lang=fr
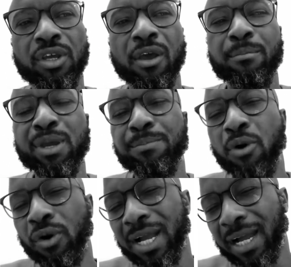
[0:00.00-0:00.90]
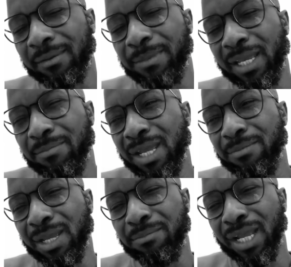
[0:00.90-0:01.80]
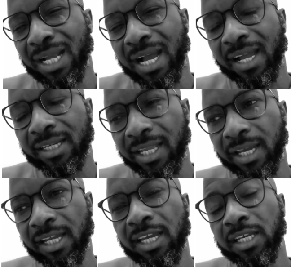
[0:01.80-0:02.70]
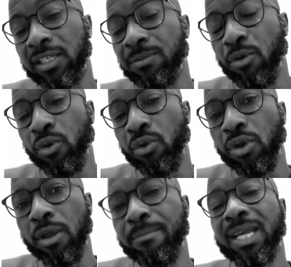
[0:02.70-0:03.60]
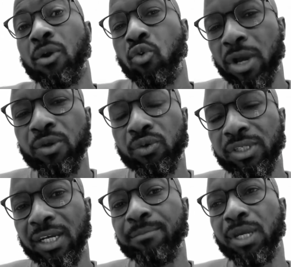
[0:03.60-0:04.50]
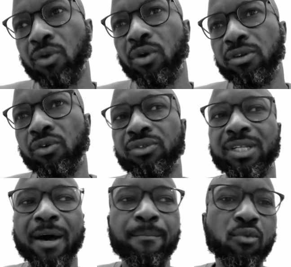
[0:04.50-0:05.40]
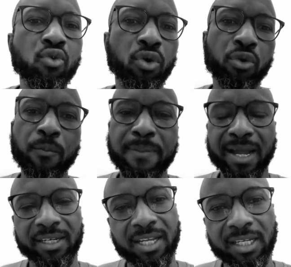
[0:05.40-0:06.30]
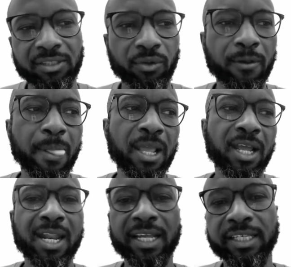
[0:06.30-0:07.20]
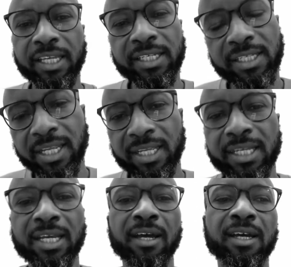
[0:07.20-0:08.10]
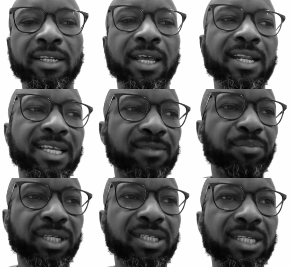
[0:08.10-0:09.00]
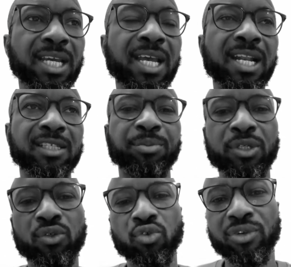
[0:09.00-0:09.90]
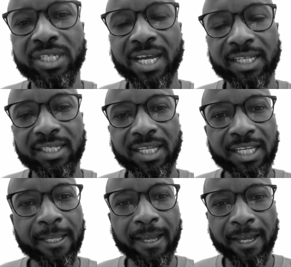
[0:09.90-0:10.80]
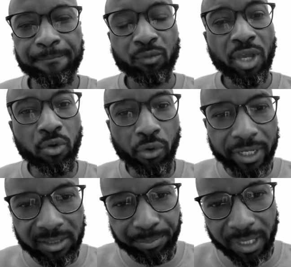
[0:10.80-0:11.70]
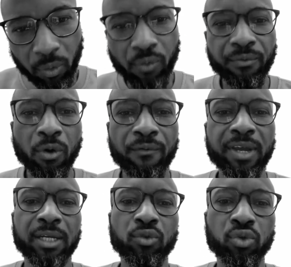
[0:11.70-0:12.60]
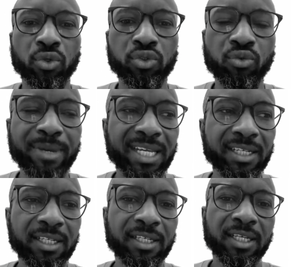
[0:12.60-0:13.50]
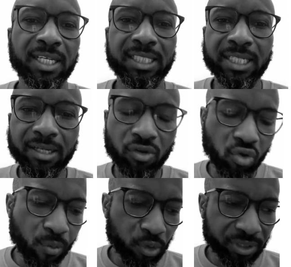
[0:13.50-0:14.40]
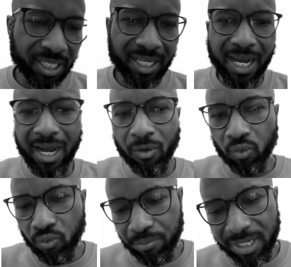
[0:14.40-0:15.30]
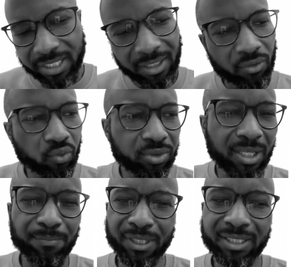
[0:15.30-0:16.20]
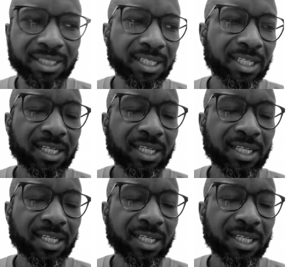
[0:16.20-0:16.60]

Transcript: mes bons mes, mes, mes, mes caractères mes croyances, hein, mes croyances, l'amour, le partage, la gaieté, hein, l'esprit, l'esprit de solidarité, hein, le respect envers d'autres humains. J'ai commencé à oublier tous ces petits,